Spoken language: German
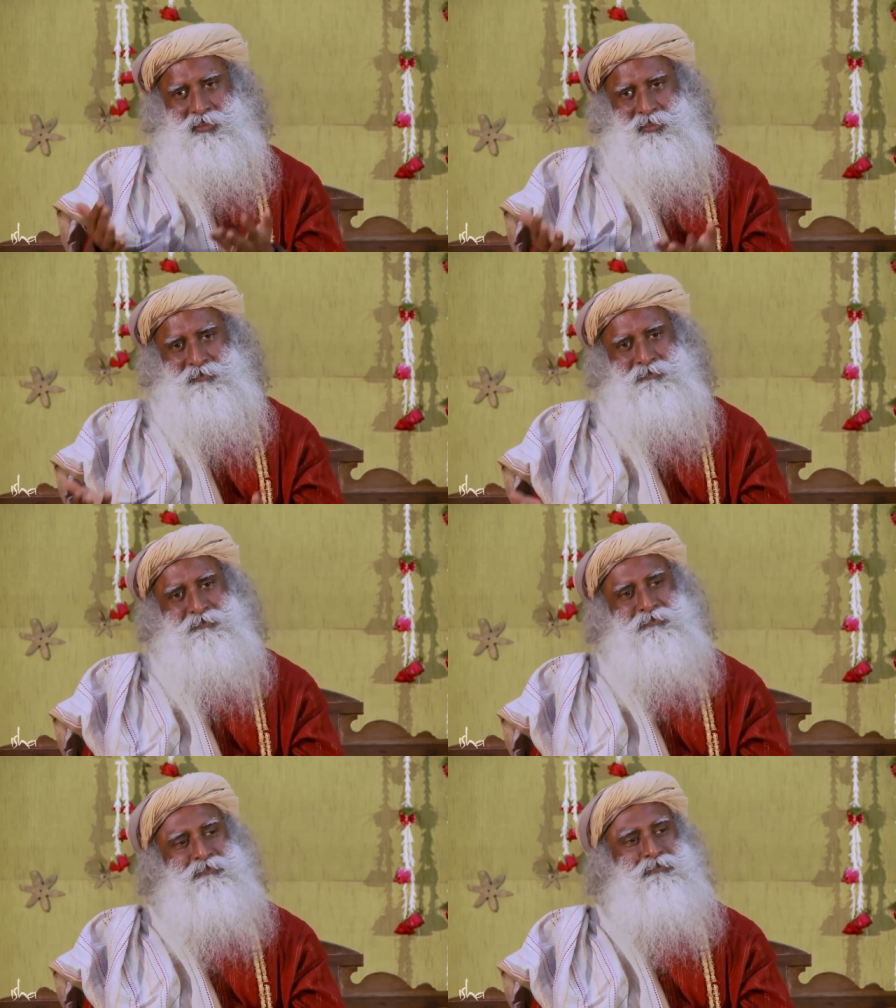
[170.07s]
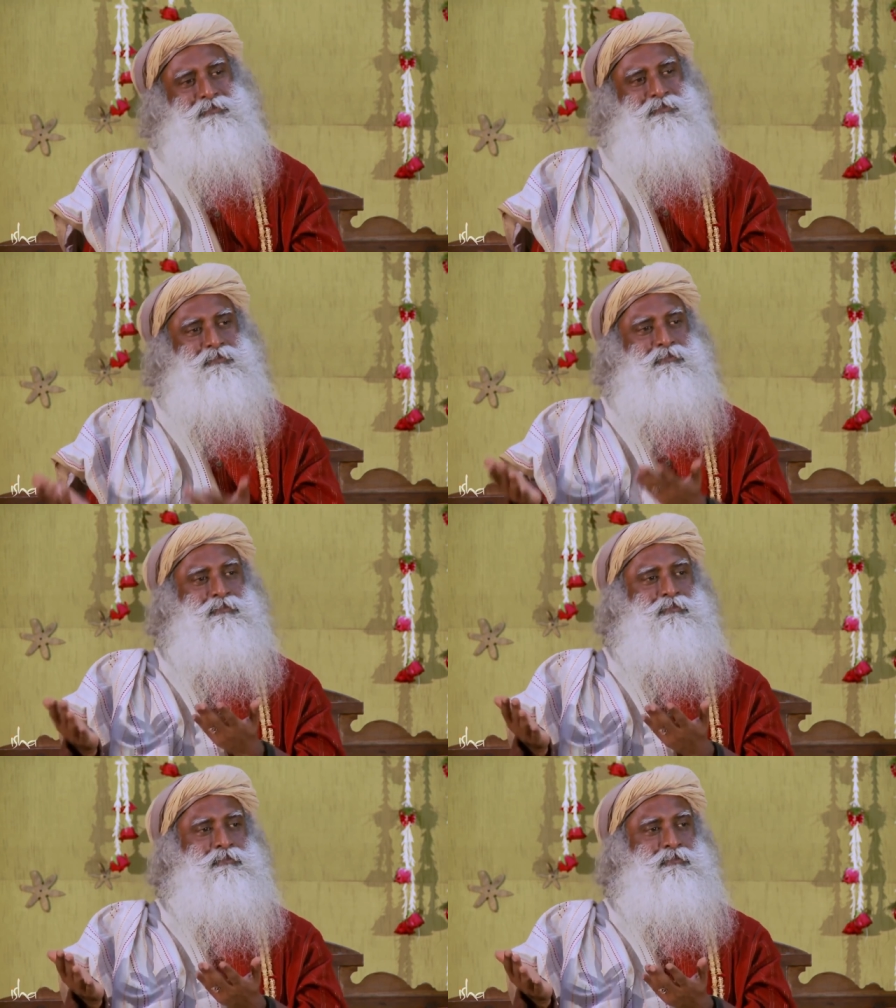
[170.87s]
Beziehung ist eine
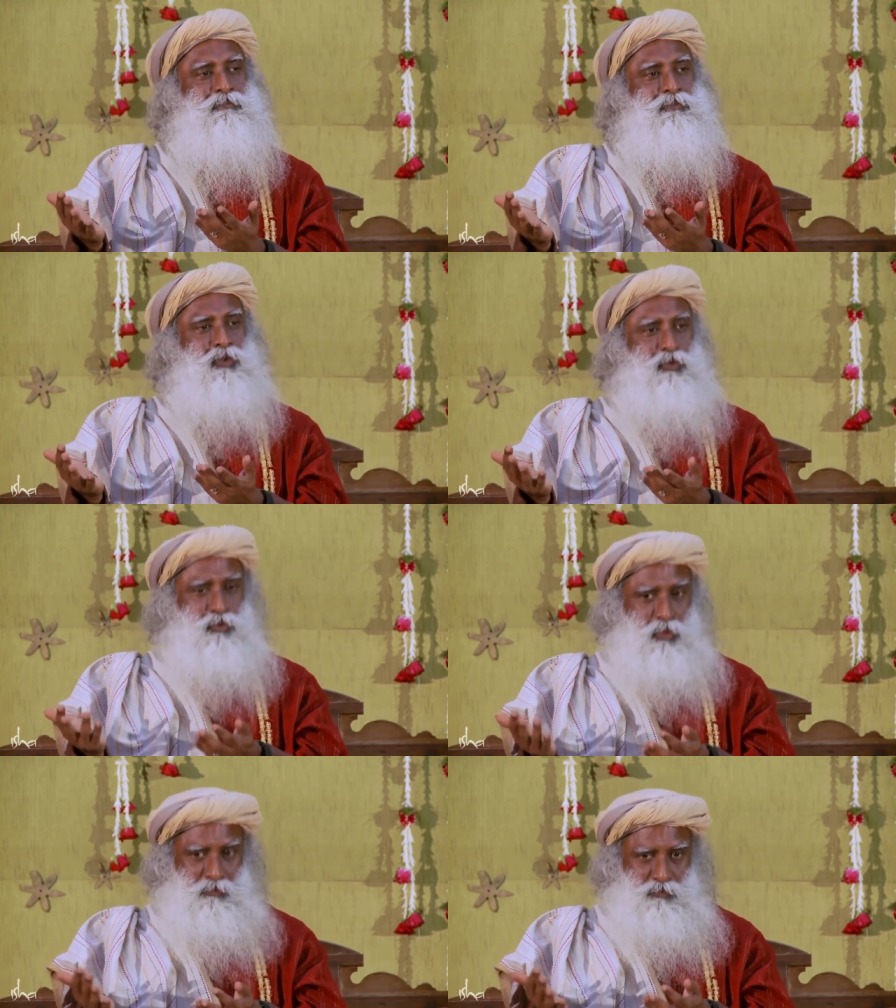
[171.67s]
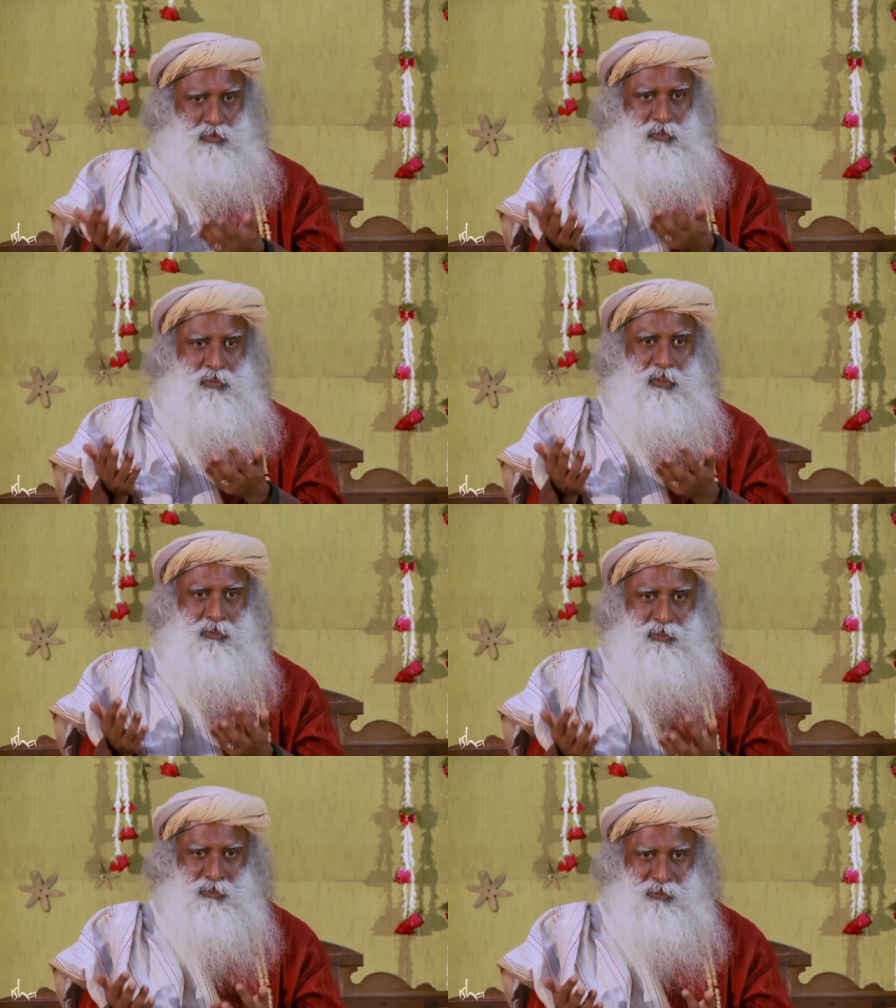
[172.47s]
Variable, immer.
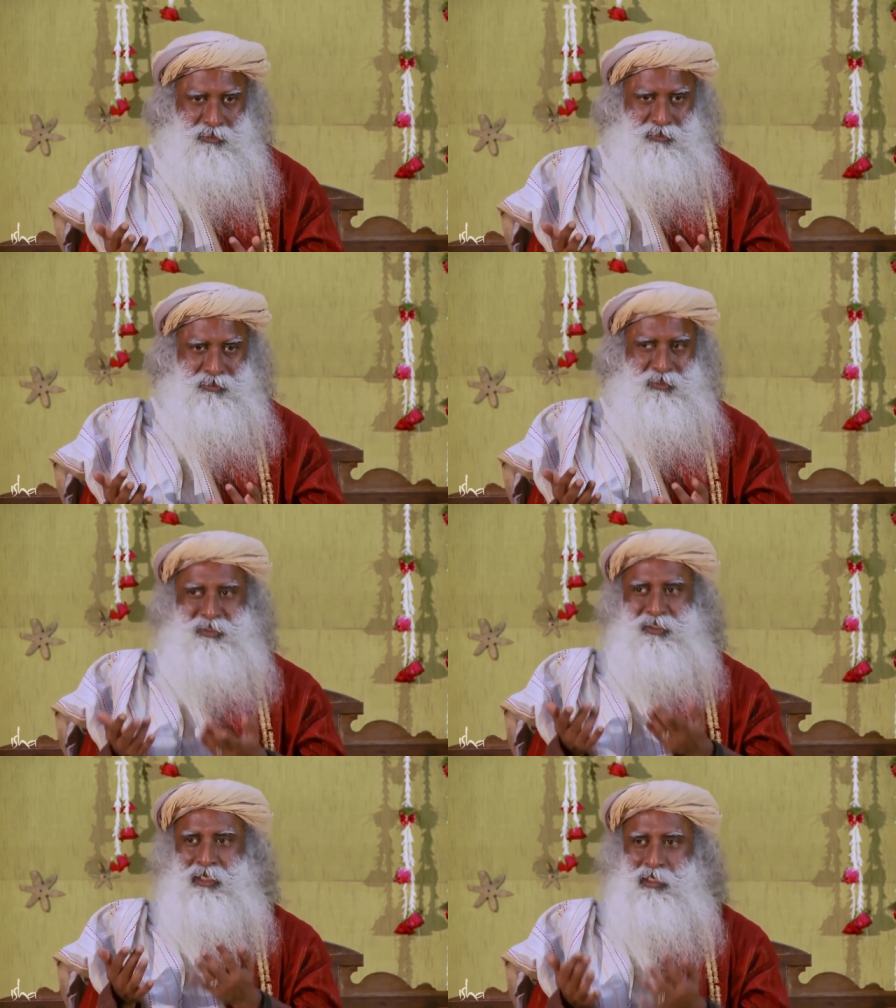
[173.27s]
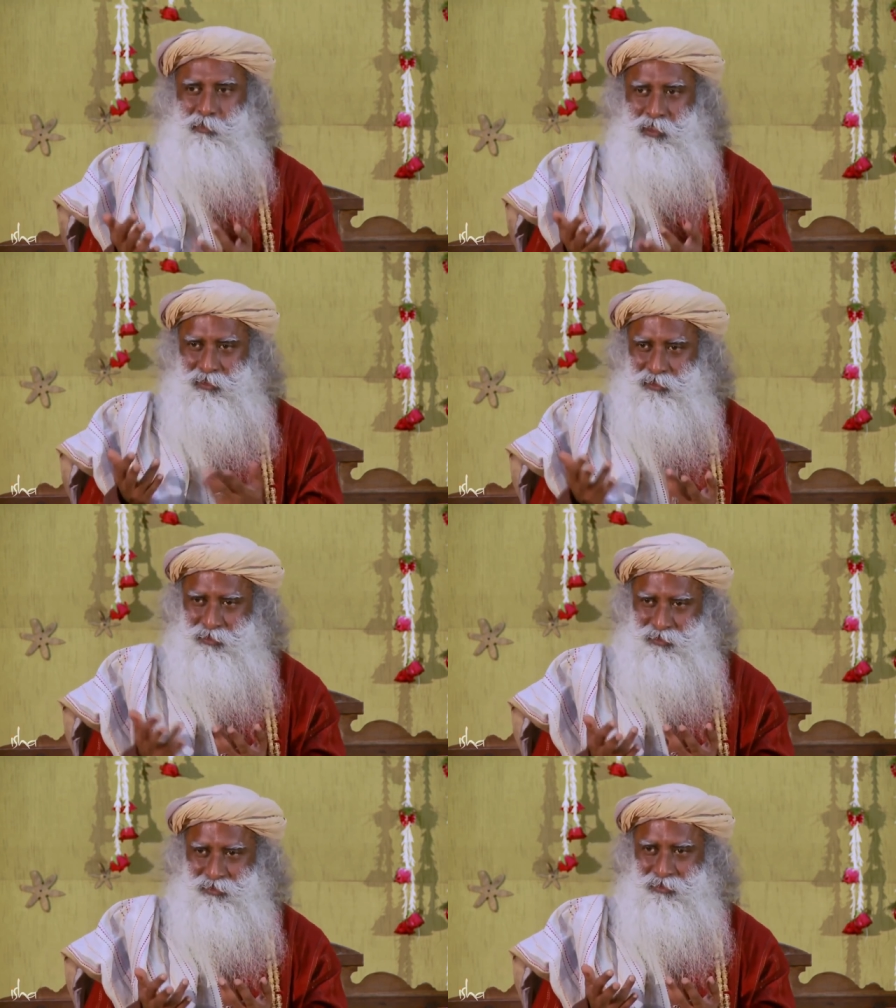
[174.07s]
Du musst sie Tag für
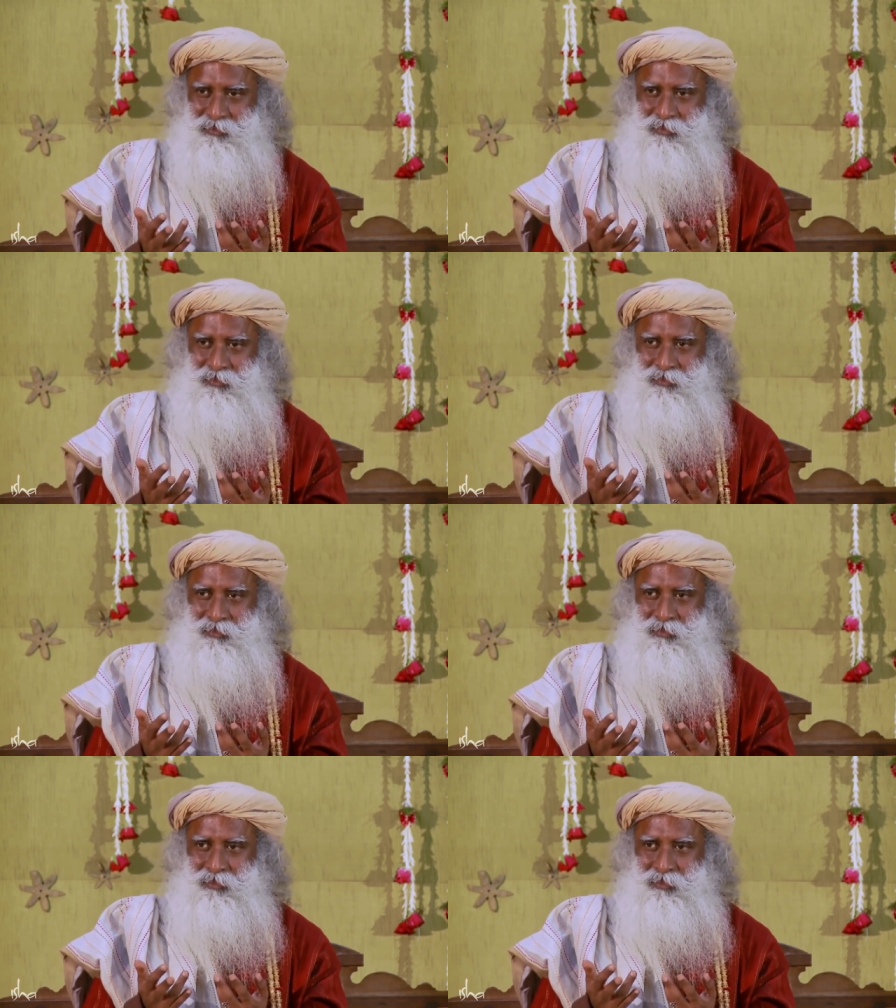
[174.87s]
Tag führen.